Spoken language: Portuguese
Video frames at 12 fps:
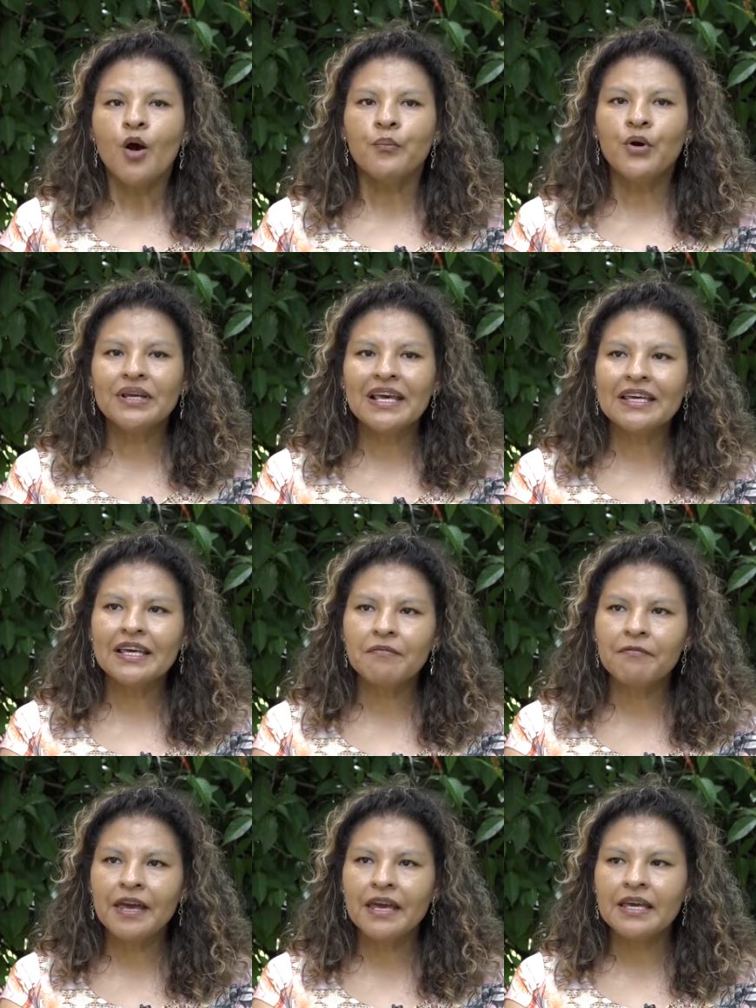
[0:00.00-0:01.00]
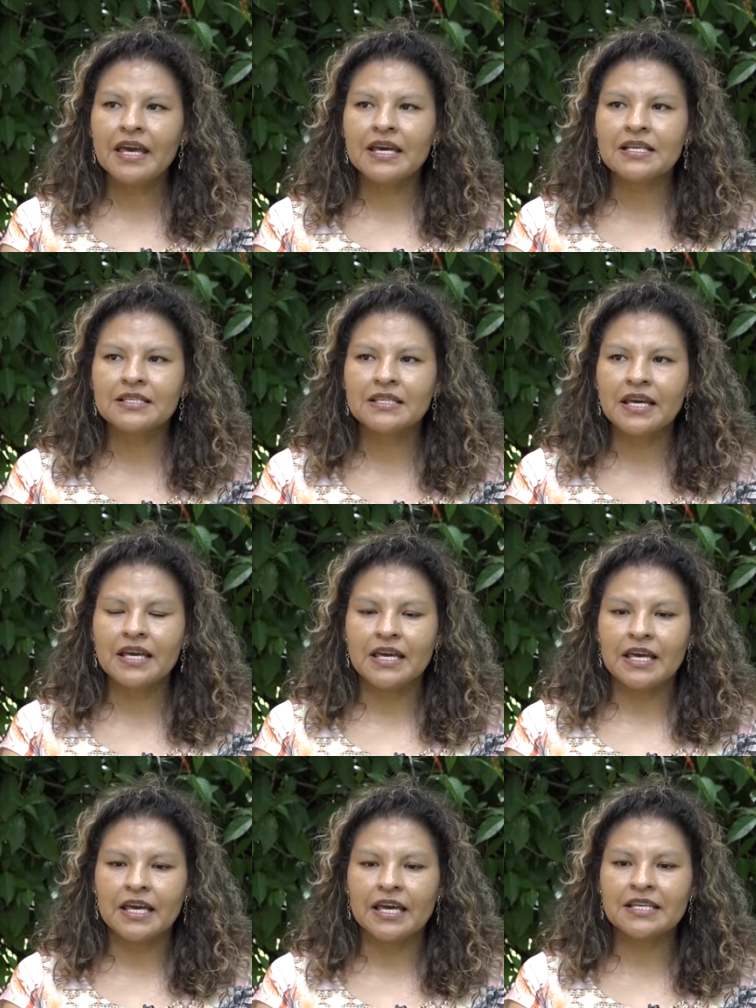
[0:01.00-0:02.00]
Por que, que vem
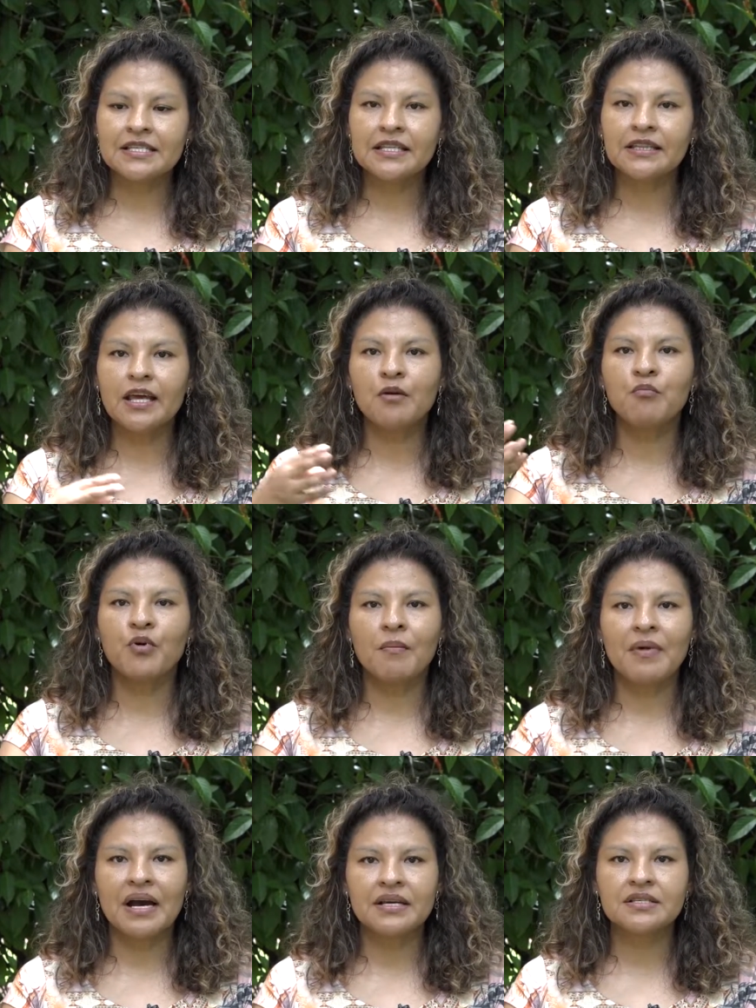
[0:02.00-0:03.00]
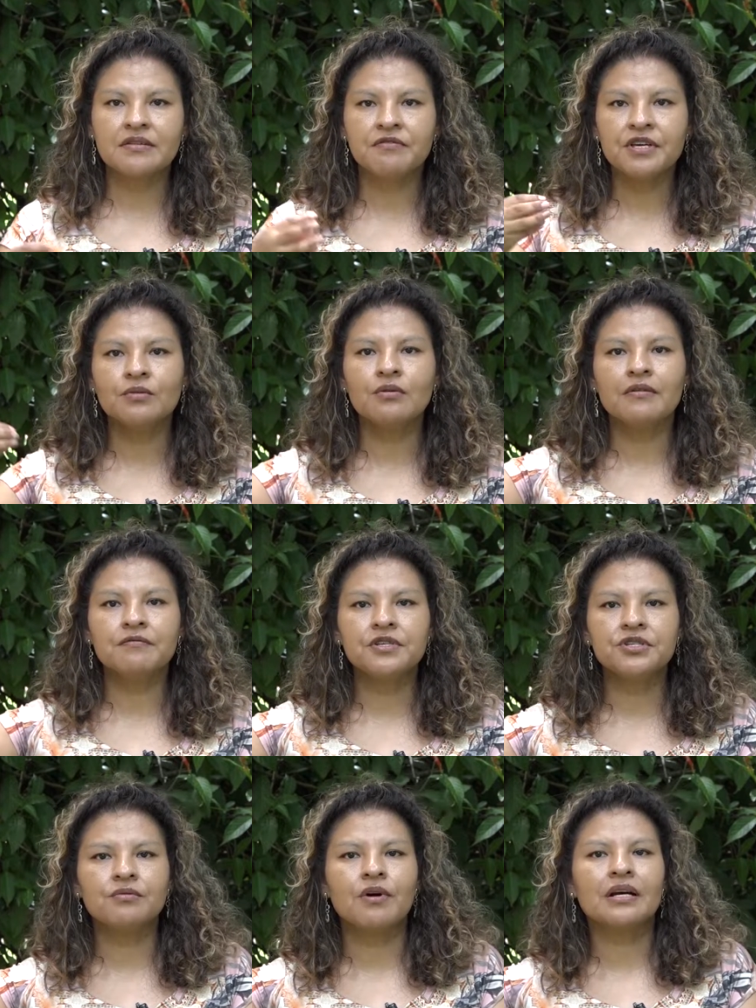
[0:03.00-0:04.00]
esse, esse tempo a mais de
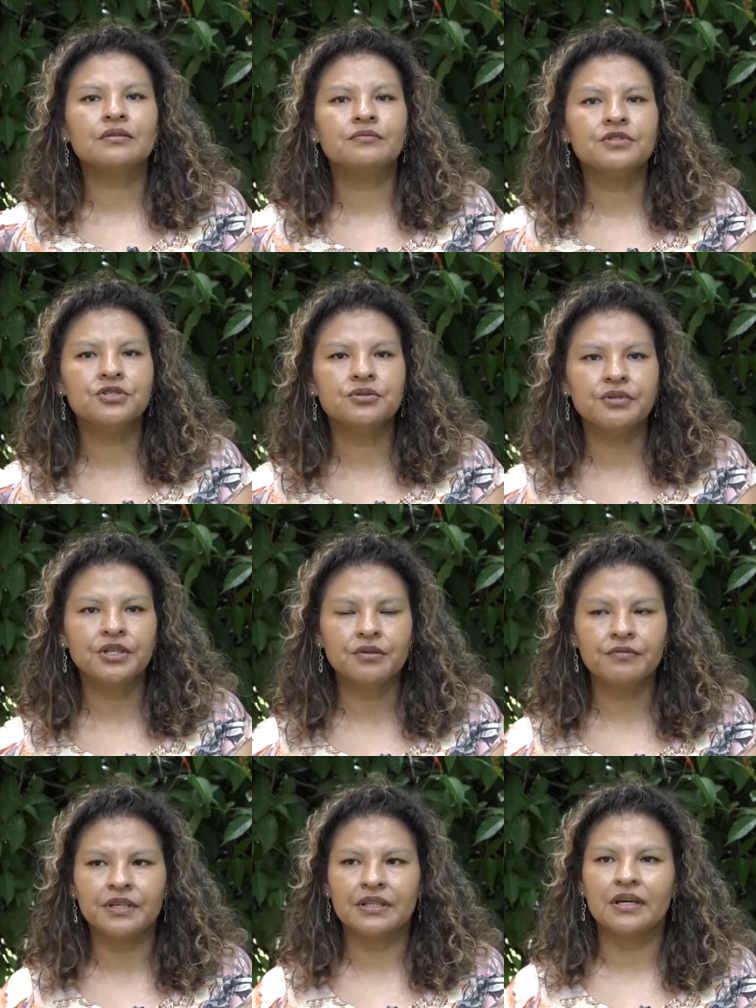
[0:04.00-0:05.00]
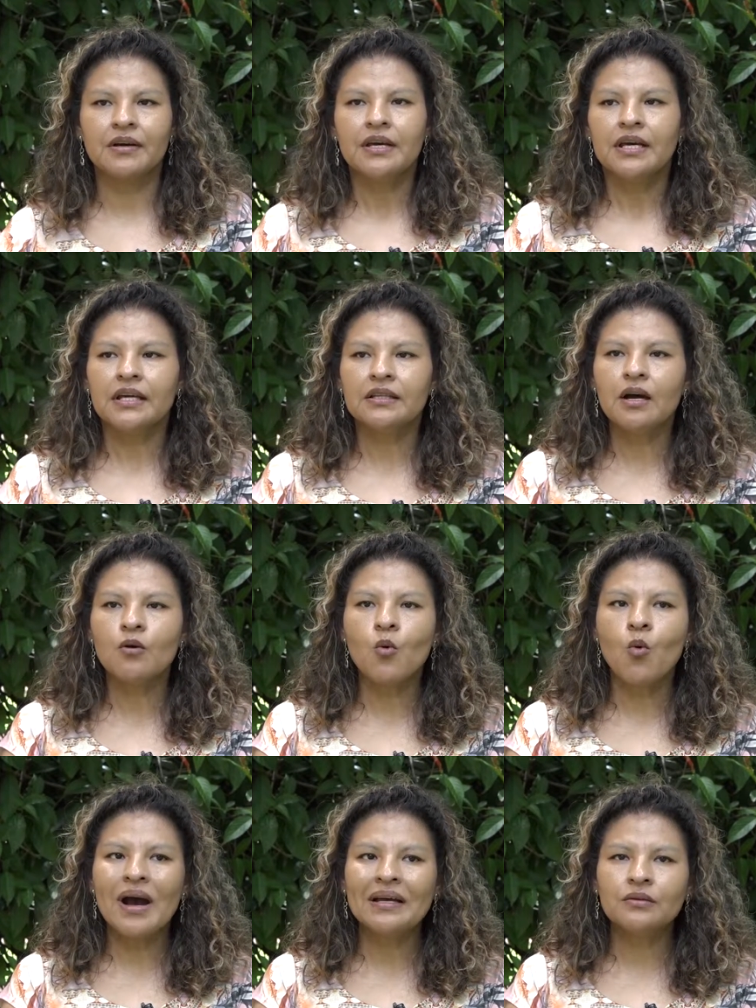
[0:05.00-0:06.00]
24, 21 e 90? Então,
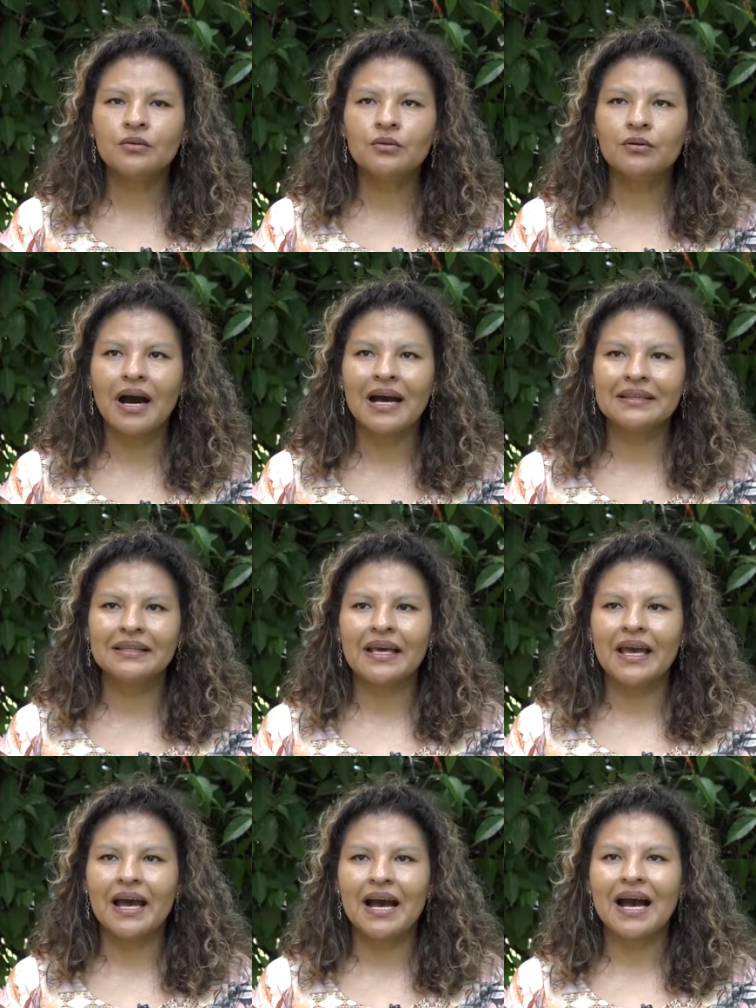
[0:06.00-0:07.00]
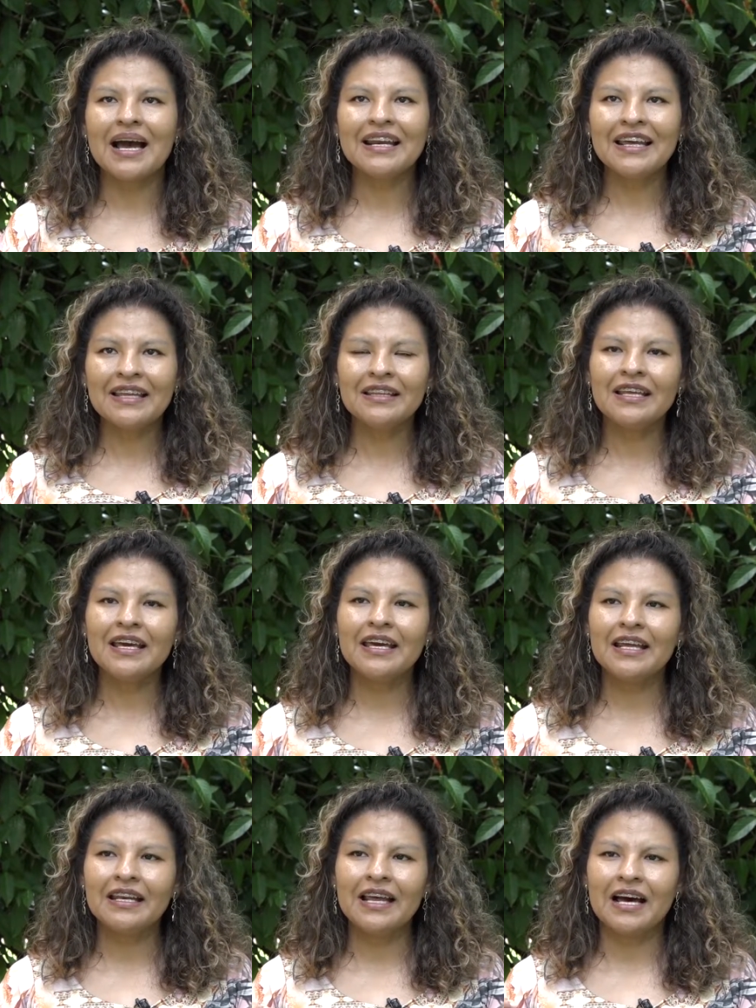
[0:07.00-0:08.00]
quando a Terra, além de
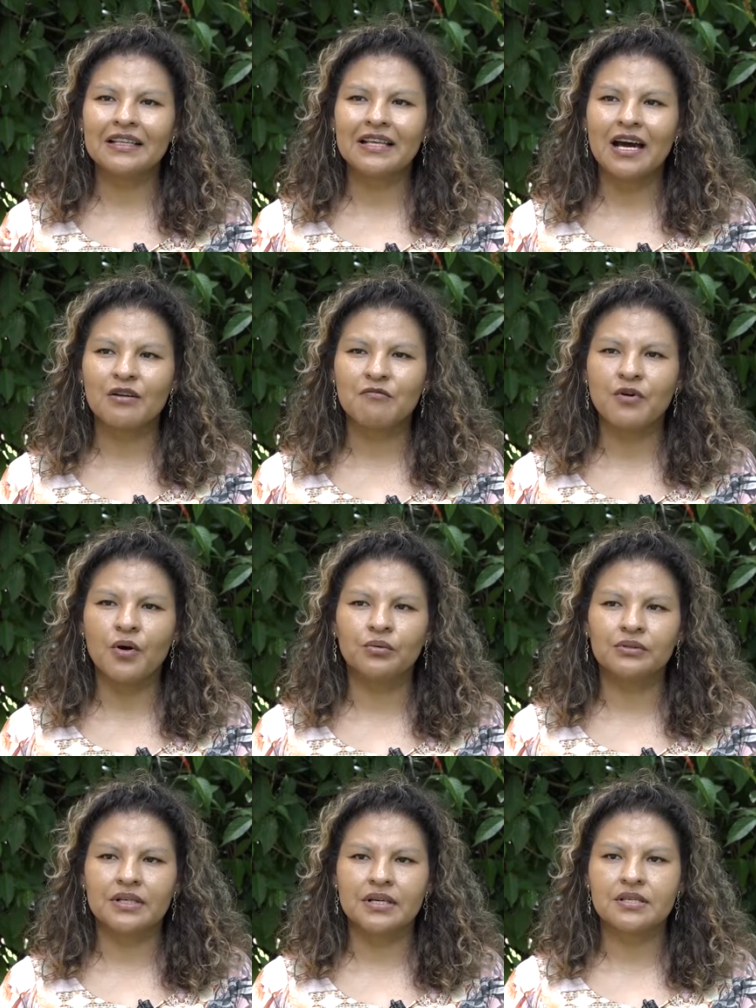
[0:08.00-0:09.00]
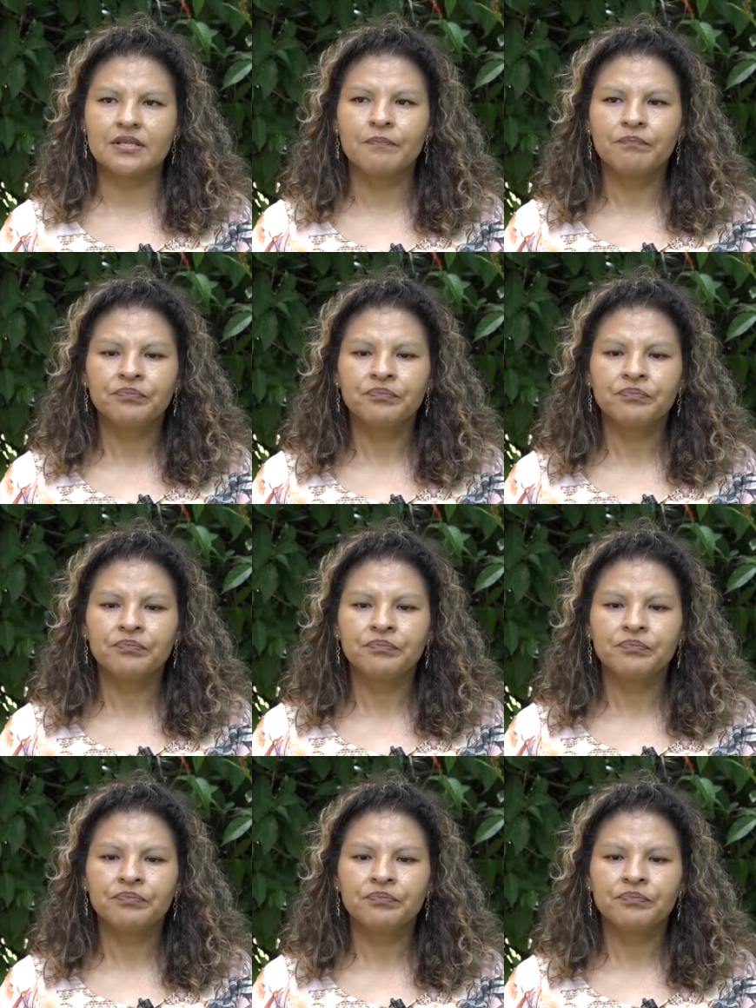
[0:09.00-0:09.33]
ela dar voltas